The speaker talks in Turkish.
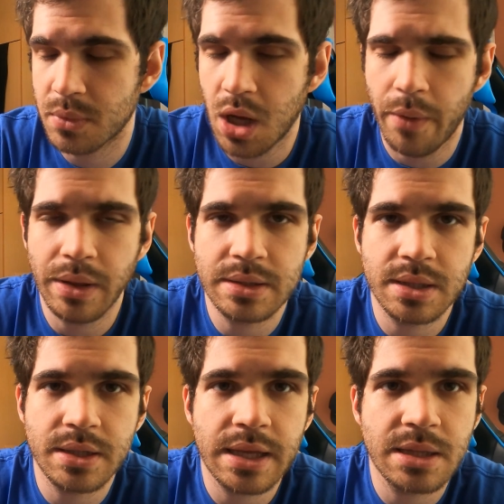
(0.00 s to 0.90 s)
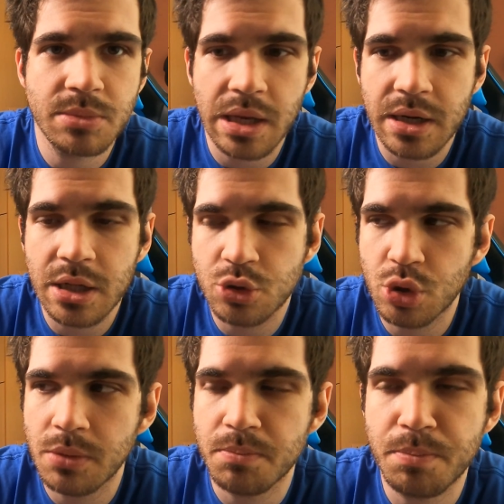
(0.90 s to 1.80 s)
Kahvaltıda ne yediğimi tekrardan
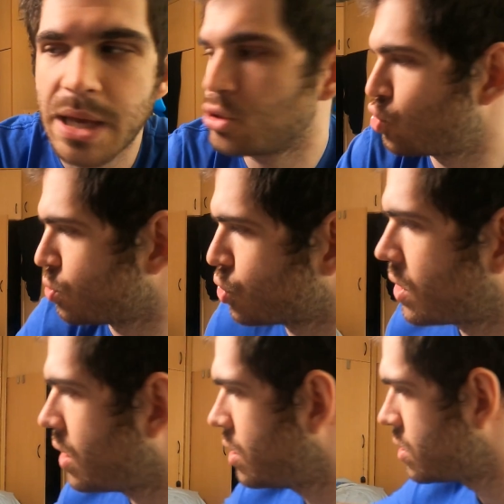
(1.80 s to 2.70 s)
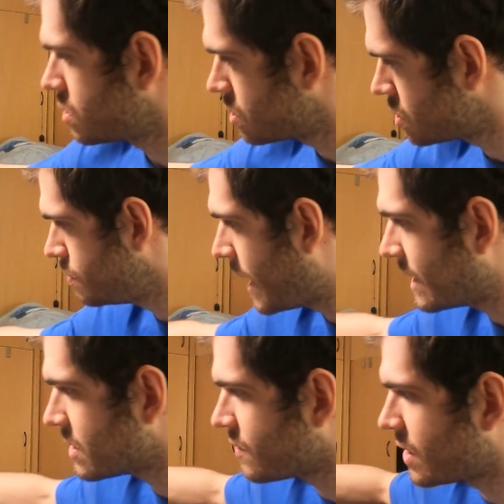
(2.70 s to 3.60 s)
söyleyeyim. 5 yumurta
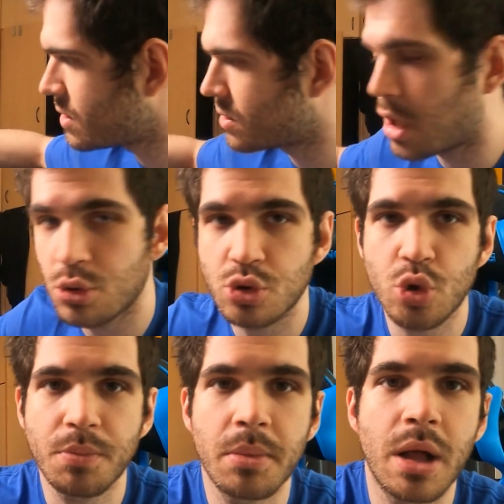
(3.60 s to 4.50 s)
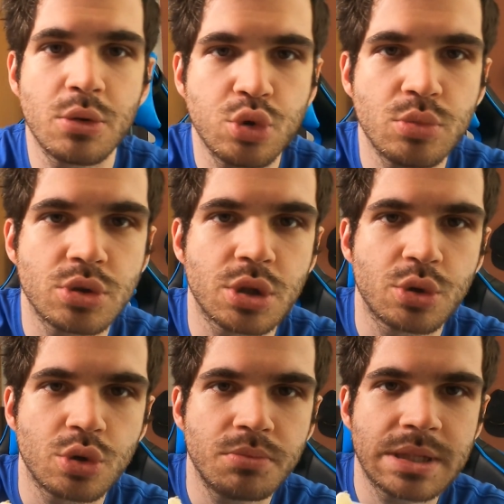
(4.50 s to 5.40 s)
beyazı var. Daha doğrusu toplam 6 yumurta
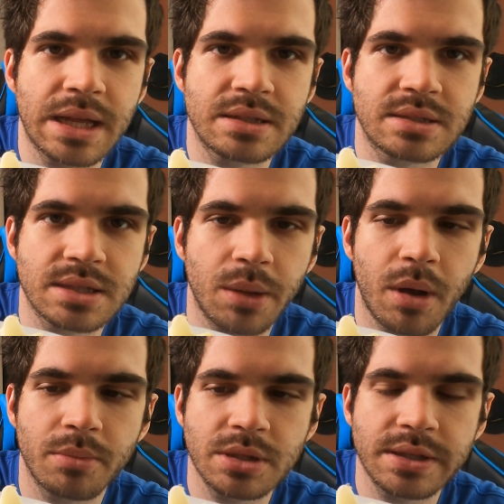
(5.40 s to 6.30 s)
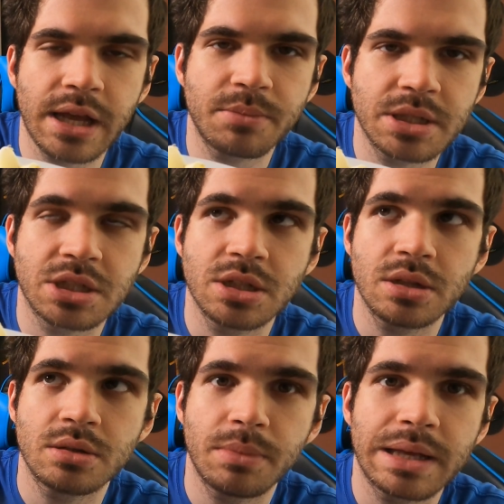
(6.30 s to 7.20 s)
yiyorum. Bir tanesinin tamamını, diğer 5'inin
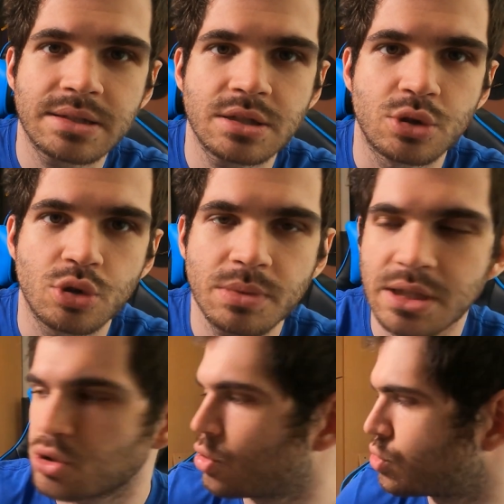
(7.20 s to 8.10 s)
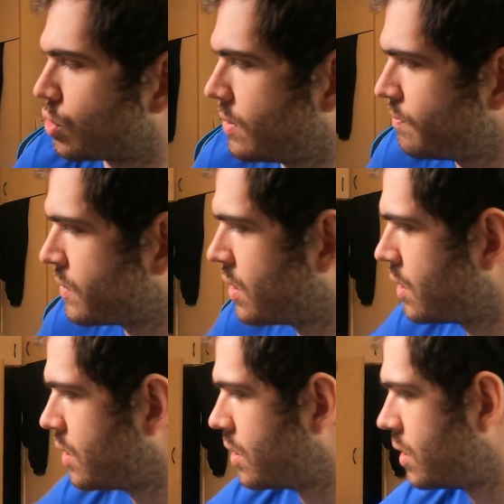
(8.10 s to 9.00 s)
beyazını yiyorum. Kısaca öyle söyleyeyim.
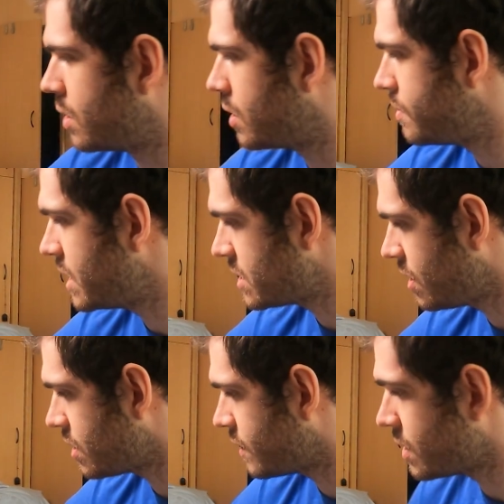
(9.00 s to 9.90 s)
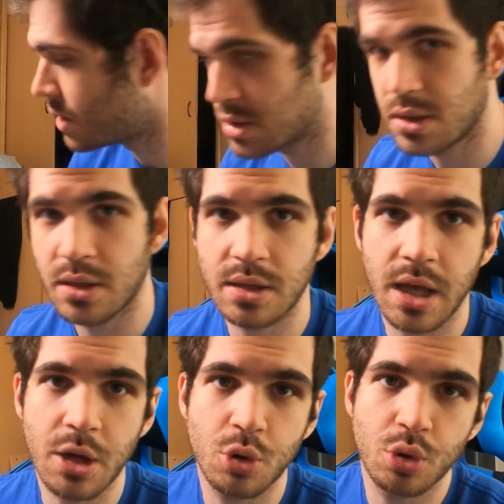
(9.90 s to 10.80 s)
Ee, bir de salata var. Salatada
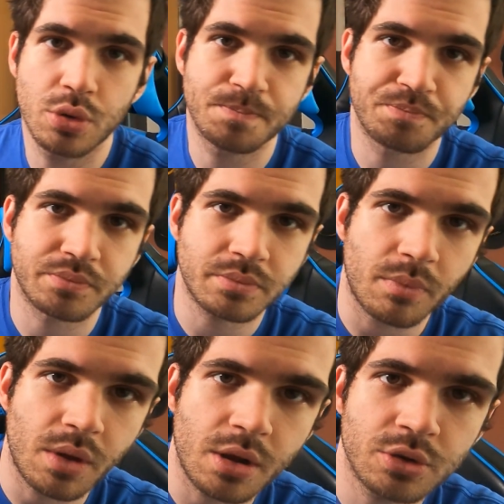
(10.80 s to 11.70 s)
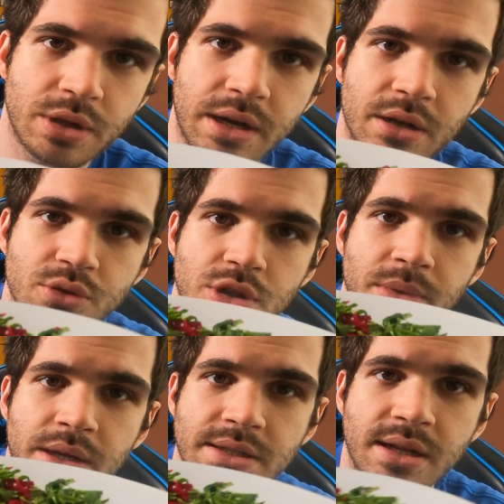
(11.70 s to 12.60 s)
her öğün tekrar
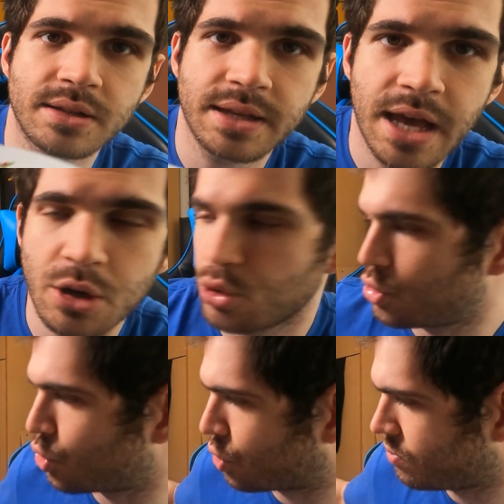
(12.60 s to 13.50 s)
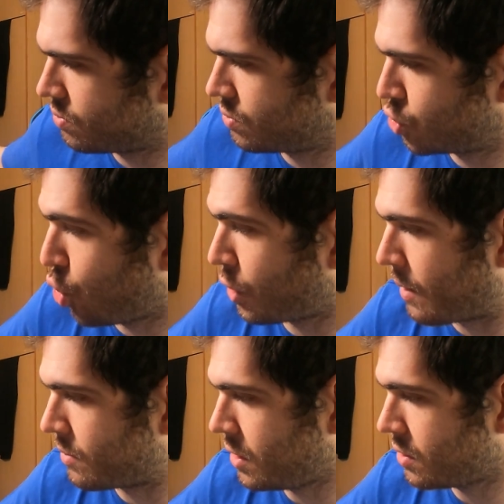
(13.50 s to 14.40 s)
söyleyeyim. Salatayı her öğün yiyorum. Çok
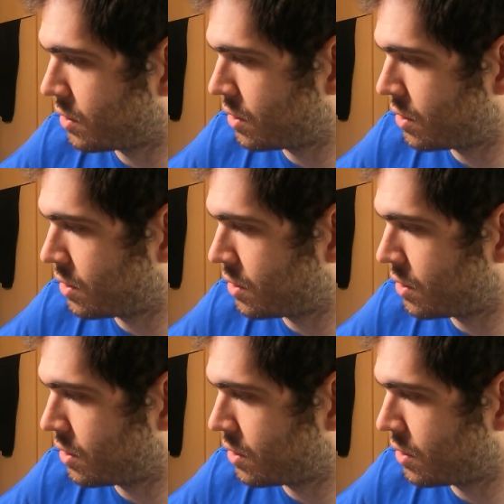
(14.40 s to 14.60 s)
önemli.